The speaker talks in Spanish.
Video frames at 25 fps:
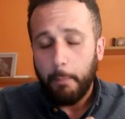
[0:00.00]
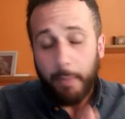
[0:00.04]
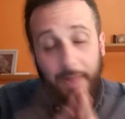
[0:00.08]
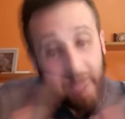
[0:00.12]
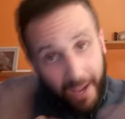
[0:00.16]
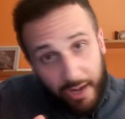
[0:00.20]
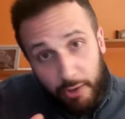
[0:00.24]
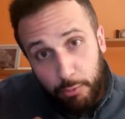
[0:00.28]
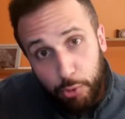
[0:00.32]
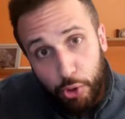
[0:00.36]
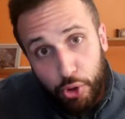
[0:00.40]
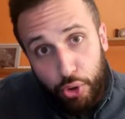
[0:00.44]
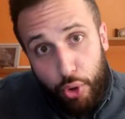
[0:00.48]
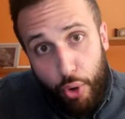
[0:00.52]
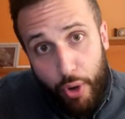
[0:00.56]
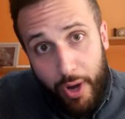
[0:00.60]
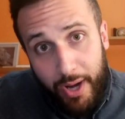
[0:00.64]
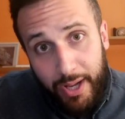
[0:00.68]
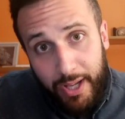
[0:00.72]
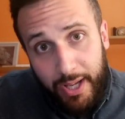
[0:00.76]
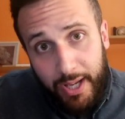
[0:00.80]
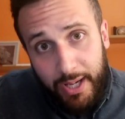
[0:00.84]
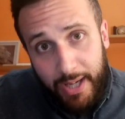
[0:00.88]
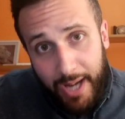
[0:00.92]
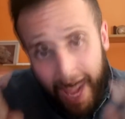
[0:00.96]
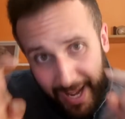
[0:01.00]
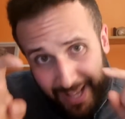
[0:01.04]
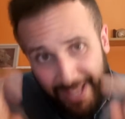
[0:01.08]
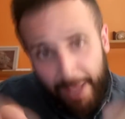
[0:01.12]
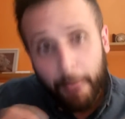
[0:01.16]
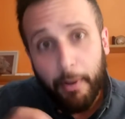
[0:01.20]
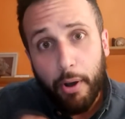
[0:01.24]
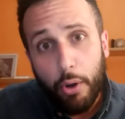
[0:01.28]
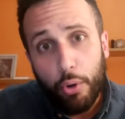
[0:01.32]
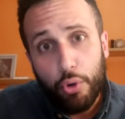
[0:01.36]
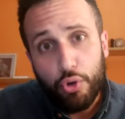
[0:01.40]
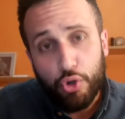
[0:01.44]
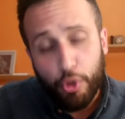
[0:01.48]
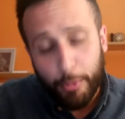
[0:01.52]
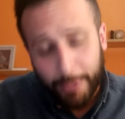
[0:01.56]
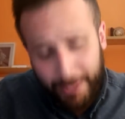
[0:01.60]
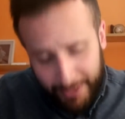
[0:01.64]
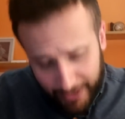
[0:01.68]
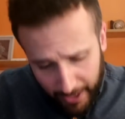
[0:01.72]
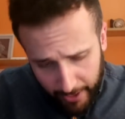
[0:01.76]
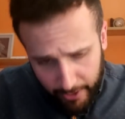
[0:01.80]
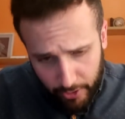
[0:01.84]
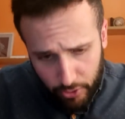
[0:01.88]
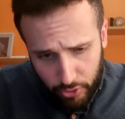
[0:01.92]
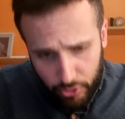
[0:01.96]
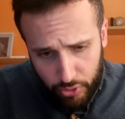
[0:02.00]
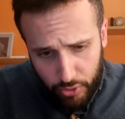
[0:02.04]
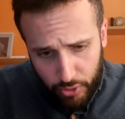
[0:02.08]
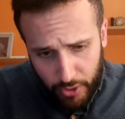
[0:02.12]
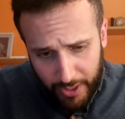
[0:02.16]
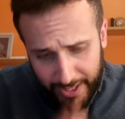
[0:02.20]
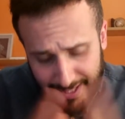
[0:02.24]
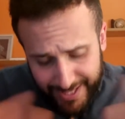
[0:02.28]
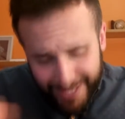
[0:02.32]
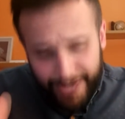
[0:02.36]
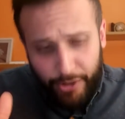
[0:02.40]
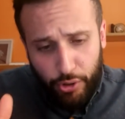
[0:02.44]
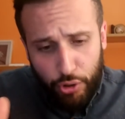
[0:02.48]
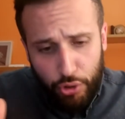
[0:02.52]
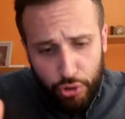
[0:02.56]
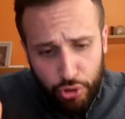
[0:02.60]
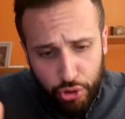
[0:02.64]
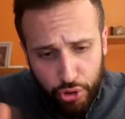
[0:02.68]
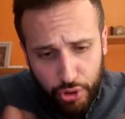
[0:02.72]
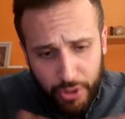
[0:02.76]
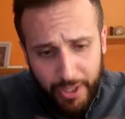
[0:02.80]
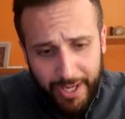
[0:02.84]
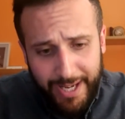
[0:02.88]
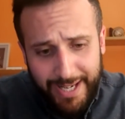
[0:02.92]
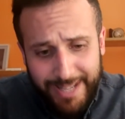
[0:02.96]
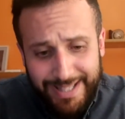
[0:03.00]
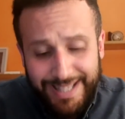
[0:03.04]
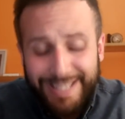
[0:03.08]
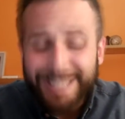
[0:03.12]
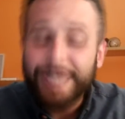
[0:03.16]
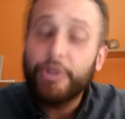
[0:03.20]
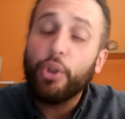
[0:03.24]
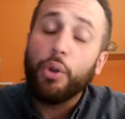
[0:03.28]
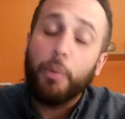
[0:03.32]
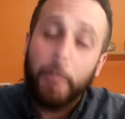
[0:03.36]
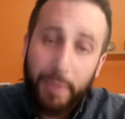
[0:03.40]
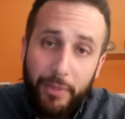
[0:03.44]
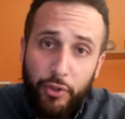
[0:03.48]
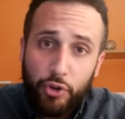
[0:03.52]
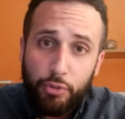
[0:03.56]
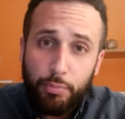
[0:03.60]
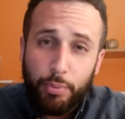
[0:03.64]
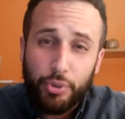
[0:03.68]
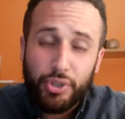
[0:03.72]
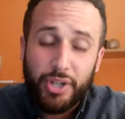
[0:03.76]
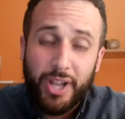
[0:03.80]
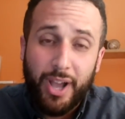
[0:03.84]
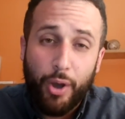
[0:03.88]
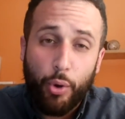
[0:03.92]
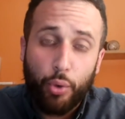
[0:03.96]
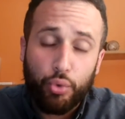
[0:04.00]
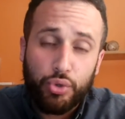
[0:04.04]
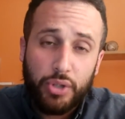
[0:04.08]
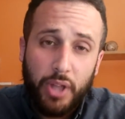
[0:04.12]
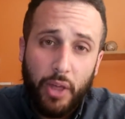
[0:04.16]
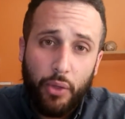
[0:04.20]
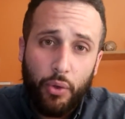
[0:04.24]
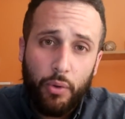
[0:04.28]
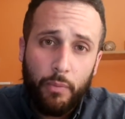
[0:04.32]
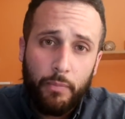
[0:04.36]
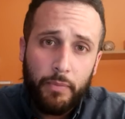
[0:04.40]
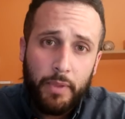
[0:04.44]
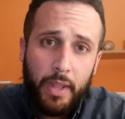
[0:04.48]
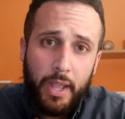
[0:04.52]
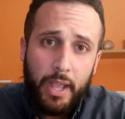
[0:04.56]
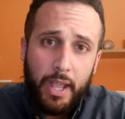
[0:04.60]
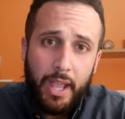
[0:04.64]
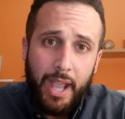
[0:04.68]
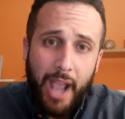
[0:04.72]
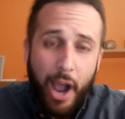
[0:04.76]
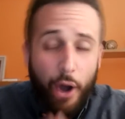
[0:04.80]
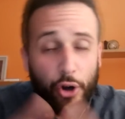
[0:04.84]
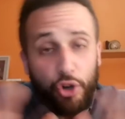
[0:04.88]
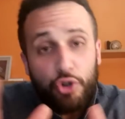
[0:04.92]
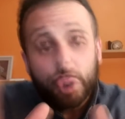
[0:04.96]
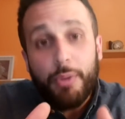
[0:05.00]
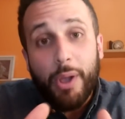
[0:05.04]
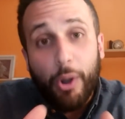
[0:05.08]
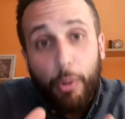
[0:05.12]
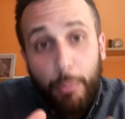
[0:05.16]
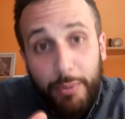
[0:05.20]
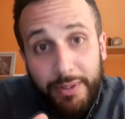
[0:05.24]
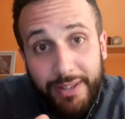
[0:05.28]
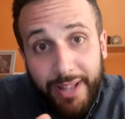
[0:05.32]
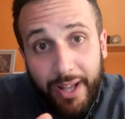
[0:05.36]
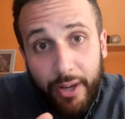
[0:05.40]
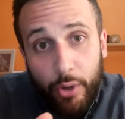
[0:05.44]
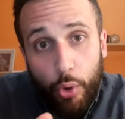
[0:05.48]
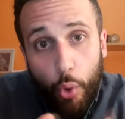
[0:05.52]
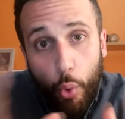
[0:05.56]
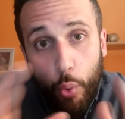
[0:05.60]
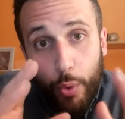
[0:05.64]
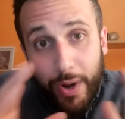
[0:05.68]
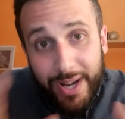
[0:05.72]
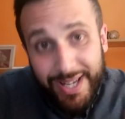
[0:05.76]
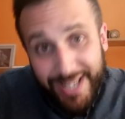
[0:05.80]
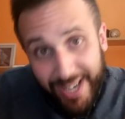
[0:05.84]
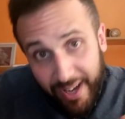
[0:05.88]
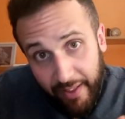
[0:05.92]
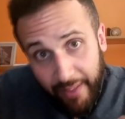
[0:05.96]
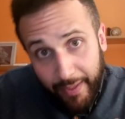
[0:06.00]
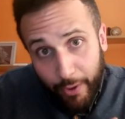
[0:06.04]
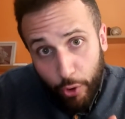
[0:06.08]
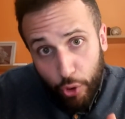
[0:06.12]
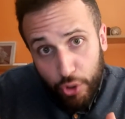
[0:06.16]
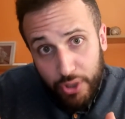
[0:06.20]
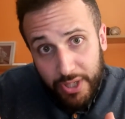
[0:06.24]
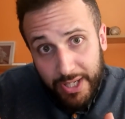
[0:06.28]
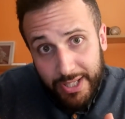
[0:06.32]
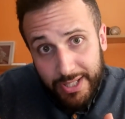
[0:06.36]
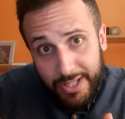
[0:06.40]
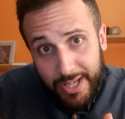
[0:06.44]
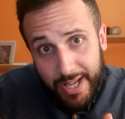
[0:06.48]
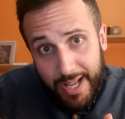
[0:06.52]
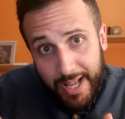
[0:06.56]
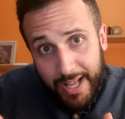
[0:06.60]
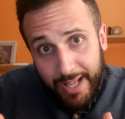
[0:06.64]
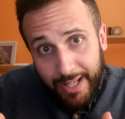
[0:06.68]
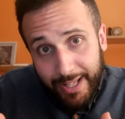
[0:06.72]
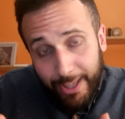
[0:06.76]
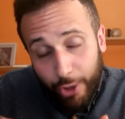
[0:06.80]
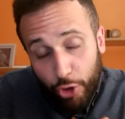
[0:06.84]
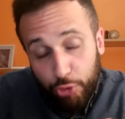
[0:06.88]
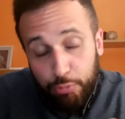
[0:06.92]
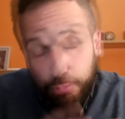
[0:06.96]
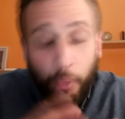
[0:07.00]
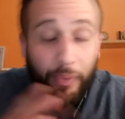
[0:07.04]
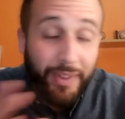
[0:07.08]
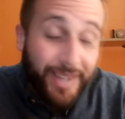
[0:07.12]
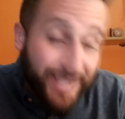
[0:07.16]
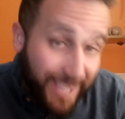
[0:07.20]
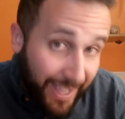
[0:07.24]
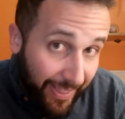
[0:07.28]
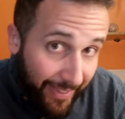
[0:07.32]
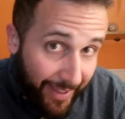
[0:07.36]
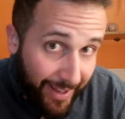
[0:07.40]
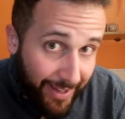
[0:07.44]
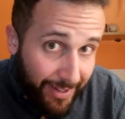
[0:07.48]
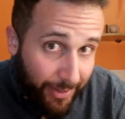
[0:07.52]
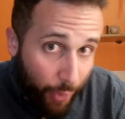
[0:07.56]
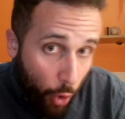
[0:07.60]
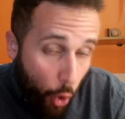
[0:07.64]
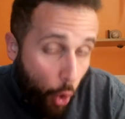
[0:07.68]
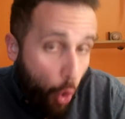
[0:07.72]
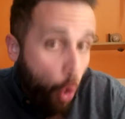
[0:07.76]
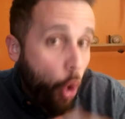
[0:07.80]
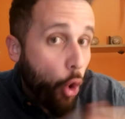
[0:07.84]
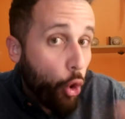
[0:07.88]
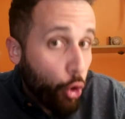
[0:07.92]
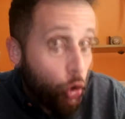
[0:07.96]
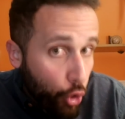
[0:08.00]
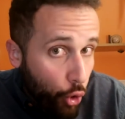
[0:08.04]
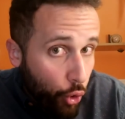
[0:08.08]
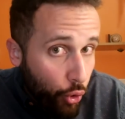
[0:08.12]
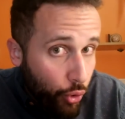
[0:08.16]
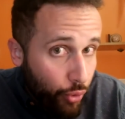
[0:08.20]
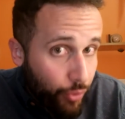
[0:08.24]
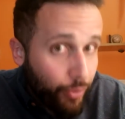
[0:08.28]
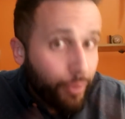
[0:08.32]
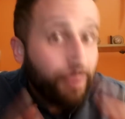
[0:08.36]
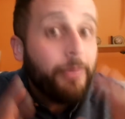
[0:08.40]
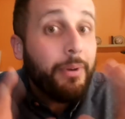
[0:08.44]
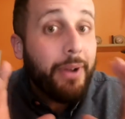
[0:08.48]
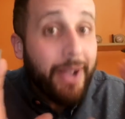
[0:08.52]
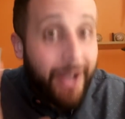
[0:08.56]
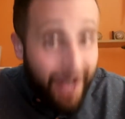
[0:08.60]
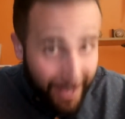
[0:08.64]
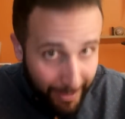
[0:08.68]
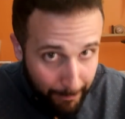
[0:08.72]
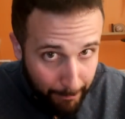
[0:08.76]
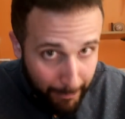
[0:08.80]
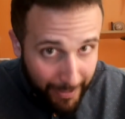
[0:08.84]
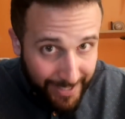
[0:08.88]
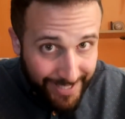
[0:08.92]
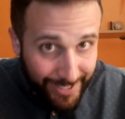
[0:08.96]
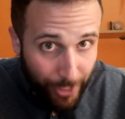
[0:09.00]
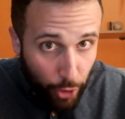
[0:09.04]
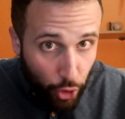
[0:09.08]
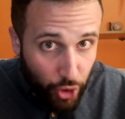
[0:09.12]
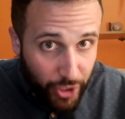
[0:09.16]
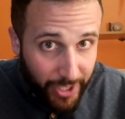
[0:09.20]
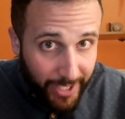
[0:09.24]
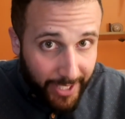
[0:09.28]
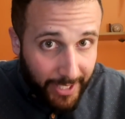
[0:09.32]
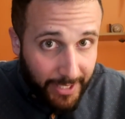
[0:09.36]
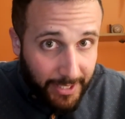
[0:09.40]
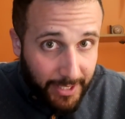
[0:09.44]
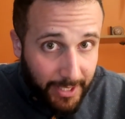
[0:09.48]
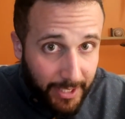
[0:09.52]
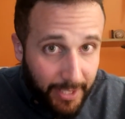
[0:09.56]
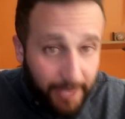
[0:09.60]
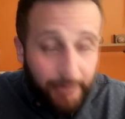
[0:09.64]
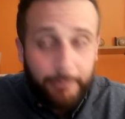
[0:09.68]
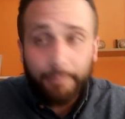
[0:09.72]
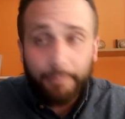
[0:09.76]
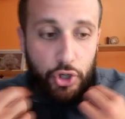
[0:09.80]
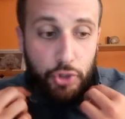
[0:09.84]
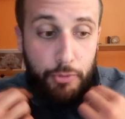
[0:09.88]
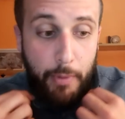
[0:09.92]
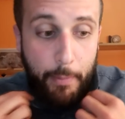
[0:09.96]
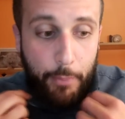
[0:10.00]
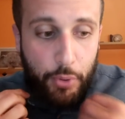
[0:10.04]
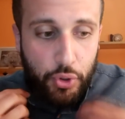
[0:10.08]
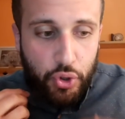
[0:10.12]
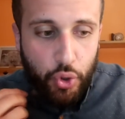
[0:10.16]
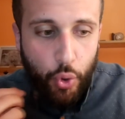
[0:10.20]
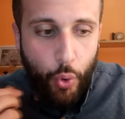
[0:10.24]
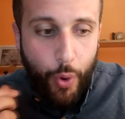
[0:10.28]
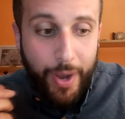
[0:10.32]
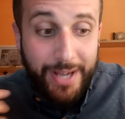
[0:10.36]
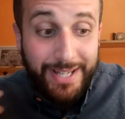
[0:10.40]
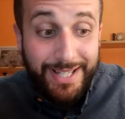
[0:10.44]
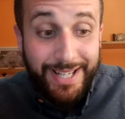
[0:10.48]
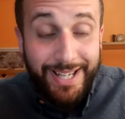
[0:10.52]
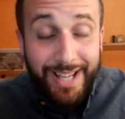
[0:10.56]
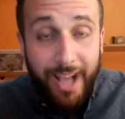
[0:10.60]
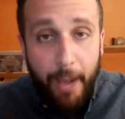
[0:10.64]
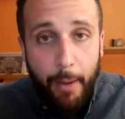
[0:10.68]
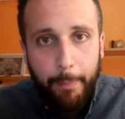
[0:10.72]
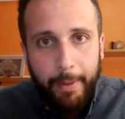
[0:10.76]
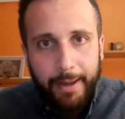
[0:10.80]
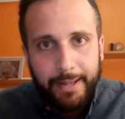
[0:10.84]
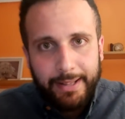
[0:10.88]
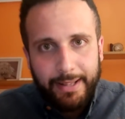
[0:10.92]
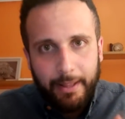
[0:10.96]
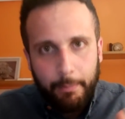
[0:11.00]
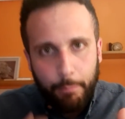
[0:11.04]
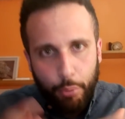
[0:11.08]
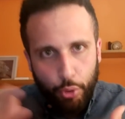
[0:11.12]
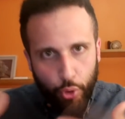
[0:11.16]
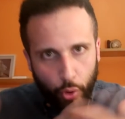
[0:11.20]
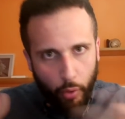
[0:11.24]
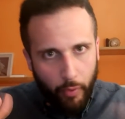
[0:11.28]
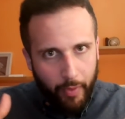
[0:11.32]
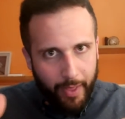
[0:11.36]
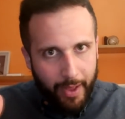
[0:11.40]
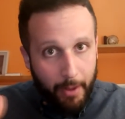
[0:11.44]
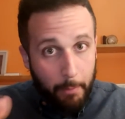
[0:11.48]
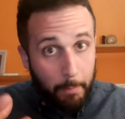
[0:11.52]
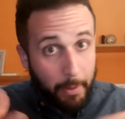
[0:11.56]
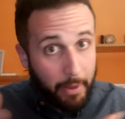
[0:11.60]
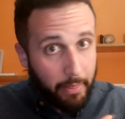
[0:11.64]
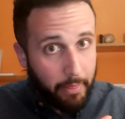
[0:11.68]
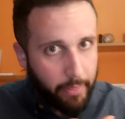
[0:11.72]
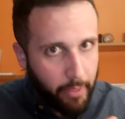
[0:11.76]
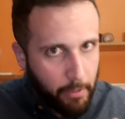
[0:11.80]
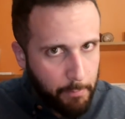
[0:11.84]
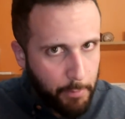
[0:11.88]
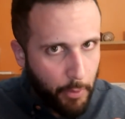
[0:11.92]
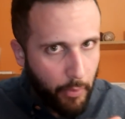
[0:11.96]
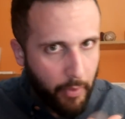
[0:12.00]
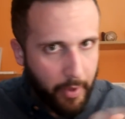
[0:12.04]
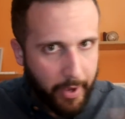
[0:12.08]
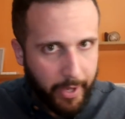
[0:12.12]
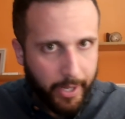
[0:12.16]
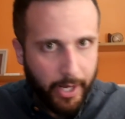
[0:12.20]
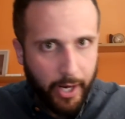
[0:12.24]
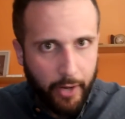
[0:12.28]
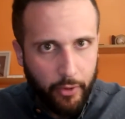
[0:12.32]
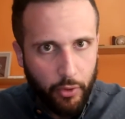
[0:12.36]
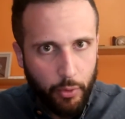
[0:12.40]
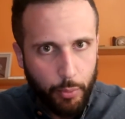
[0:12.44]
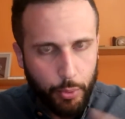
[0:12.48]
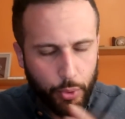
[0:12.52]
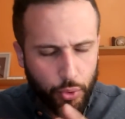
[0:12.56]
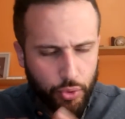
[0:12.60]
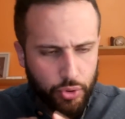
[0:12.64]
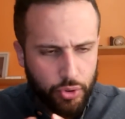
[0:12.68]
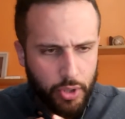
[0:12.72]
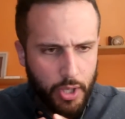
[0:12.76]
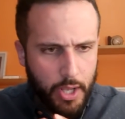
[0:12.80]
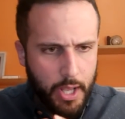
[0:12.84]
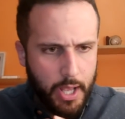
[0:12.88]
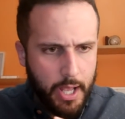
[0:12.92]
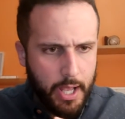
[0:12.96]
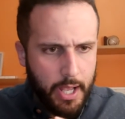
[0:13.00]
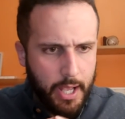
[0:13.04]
Me dejáis vuestro ranking aquí abajo en los comentarios. Y chicos, este ha sido el vídeo, espero os haya gustado. Ahora os voy a contar una serie de cosas que os podéis quedar o no va a ser lo siguiente. Por eso me he puesto así, aparte por lo del principio de Ricardo Brust.